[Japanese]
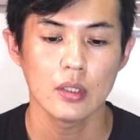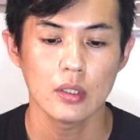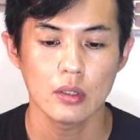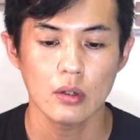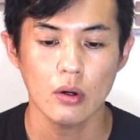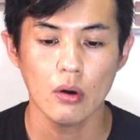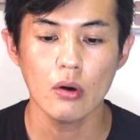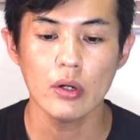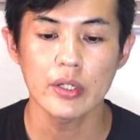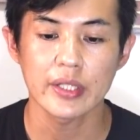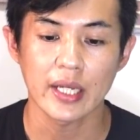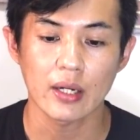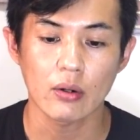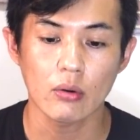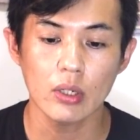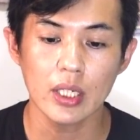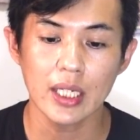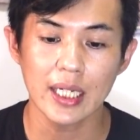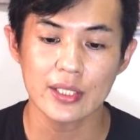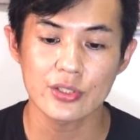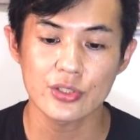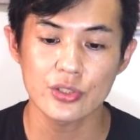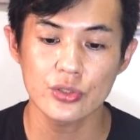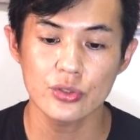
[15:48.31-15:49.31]
ほいでこ
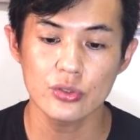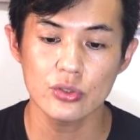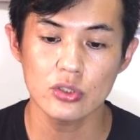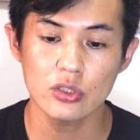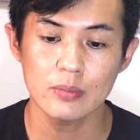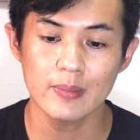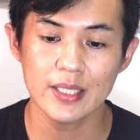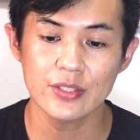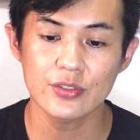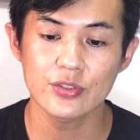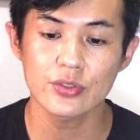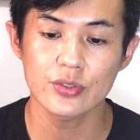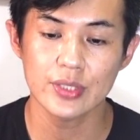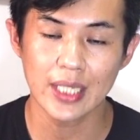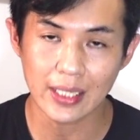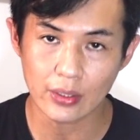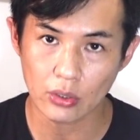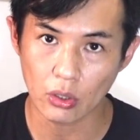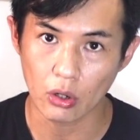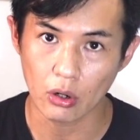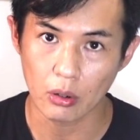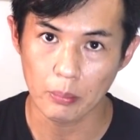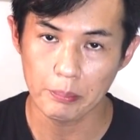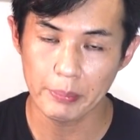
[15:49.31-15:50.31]
れが州別や
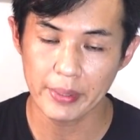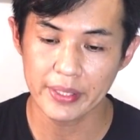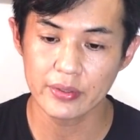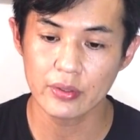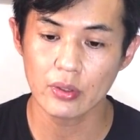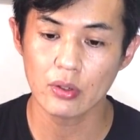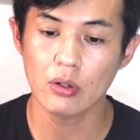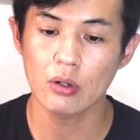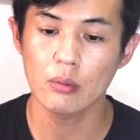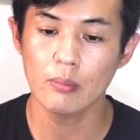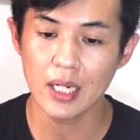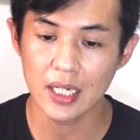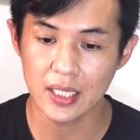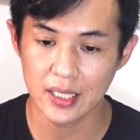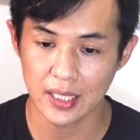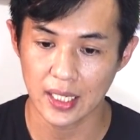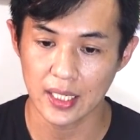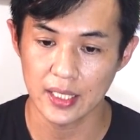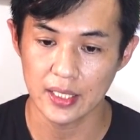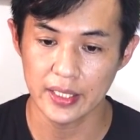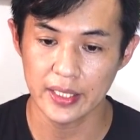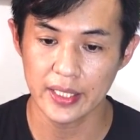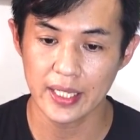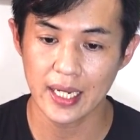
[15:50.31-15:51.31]
と
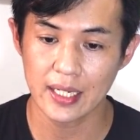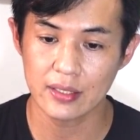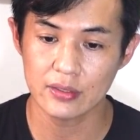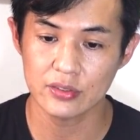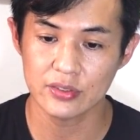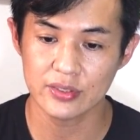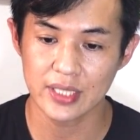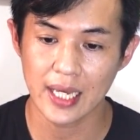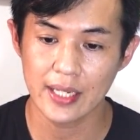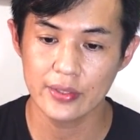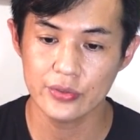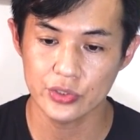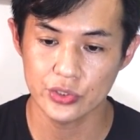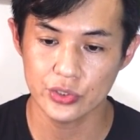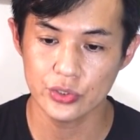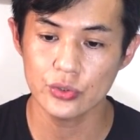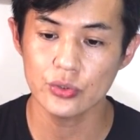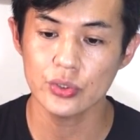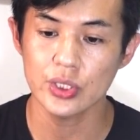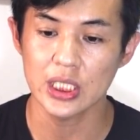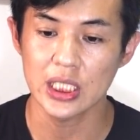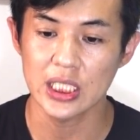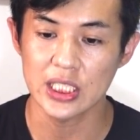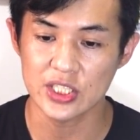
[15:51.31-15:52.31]
メトロマニラ
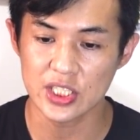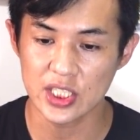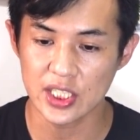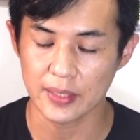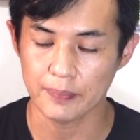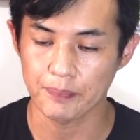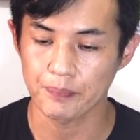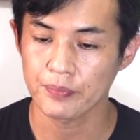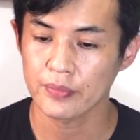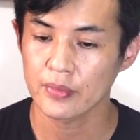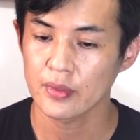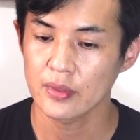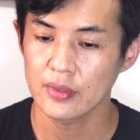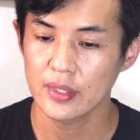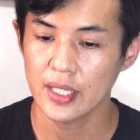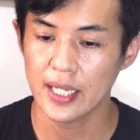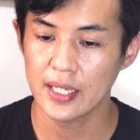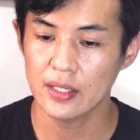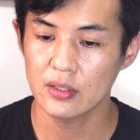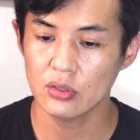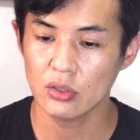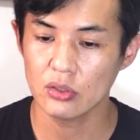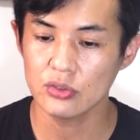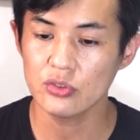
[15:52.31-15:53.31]
231人
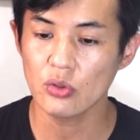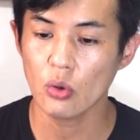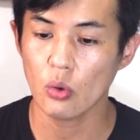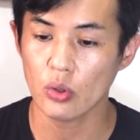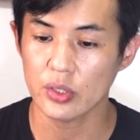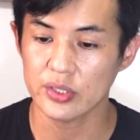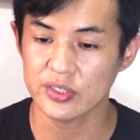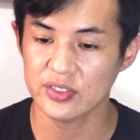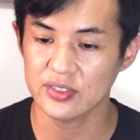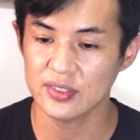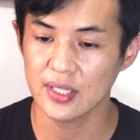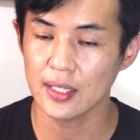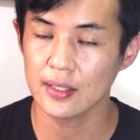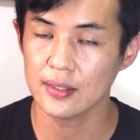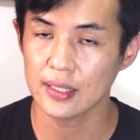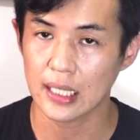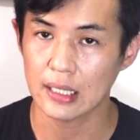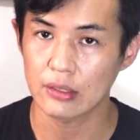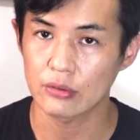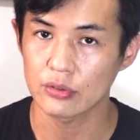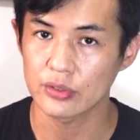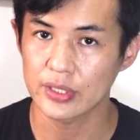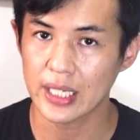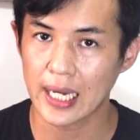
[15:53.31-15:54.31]

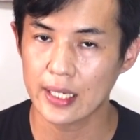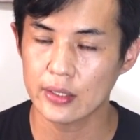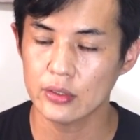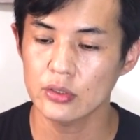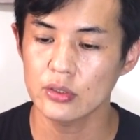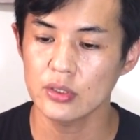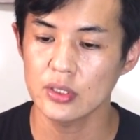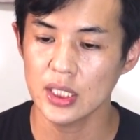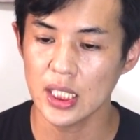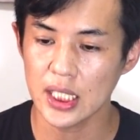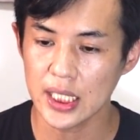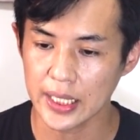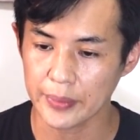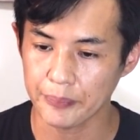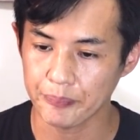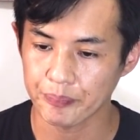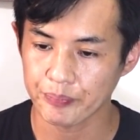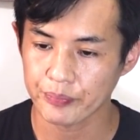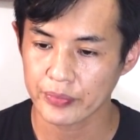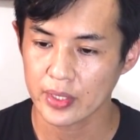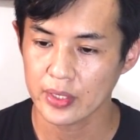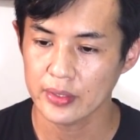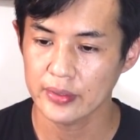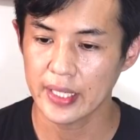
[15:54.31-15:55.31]
ネグロスオキスデンタル102人
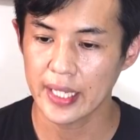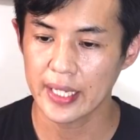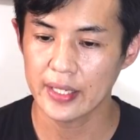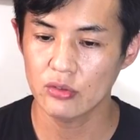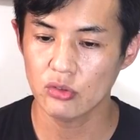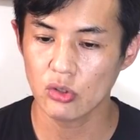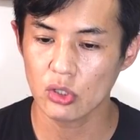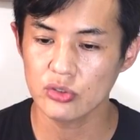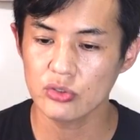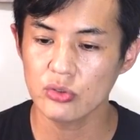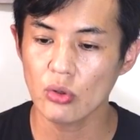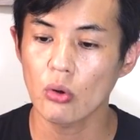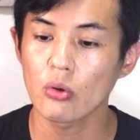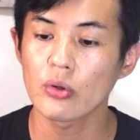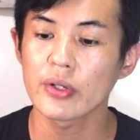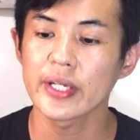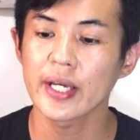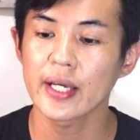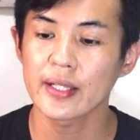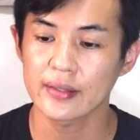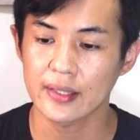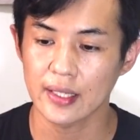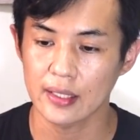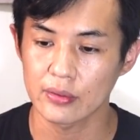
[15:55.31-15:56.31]

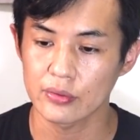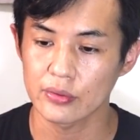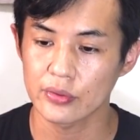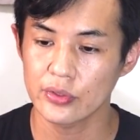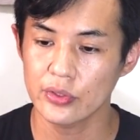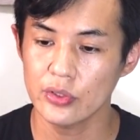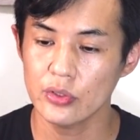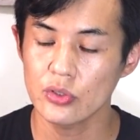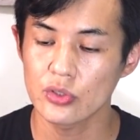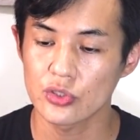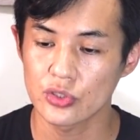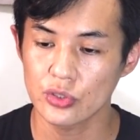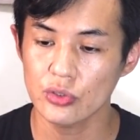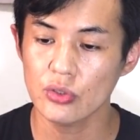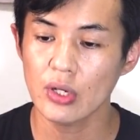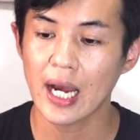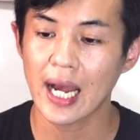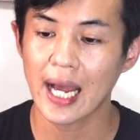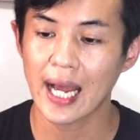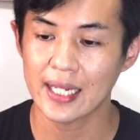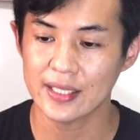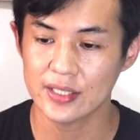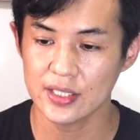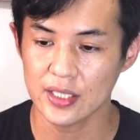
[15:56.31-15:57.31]
ネグロスオリエンタル
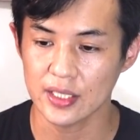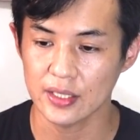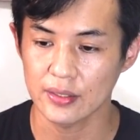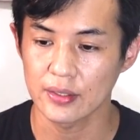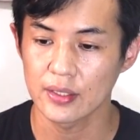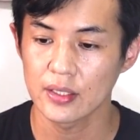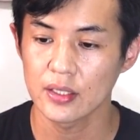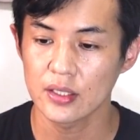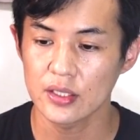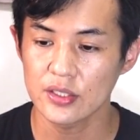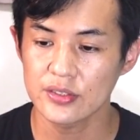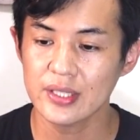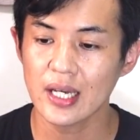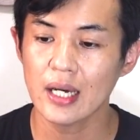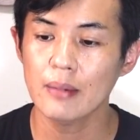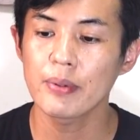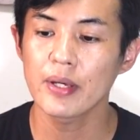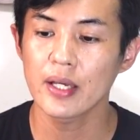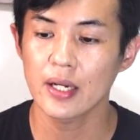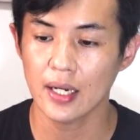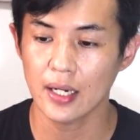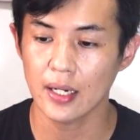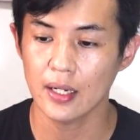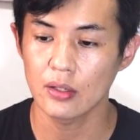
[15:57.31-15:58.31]
98人
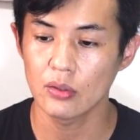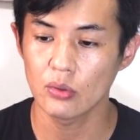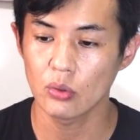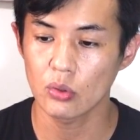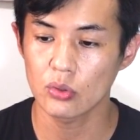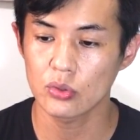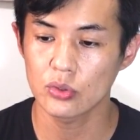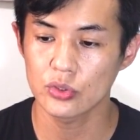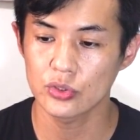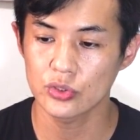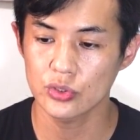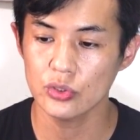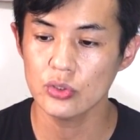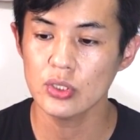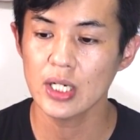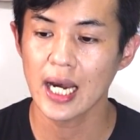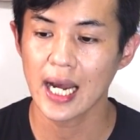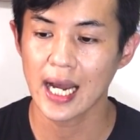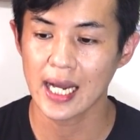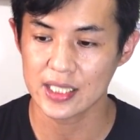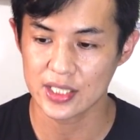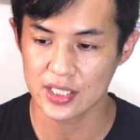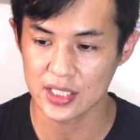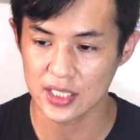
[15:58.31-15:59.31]
イサベラ
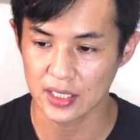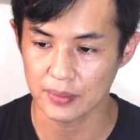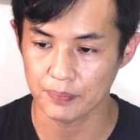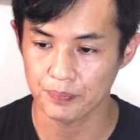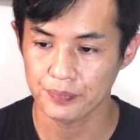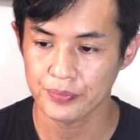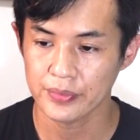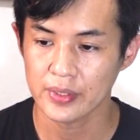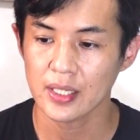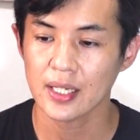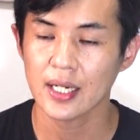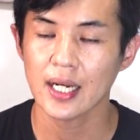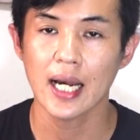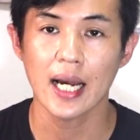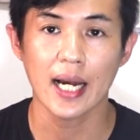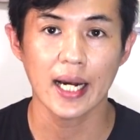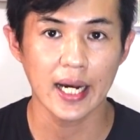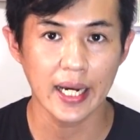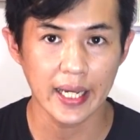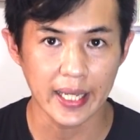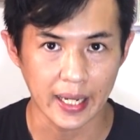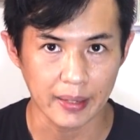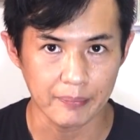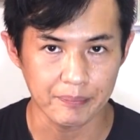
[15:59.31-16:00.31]
68人
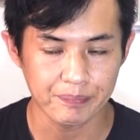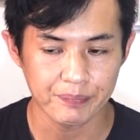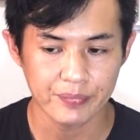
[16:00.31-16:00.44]
カガヤン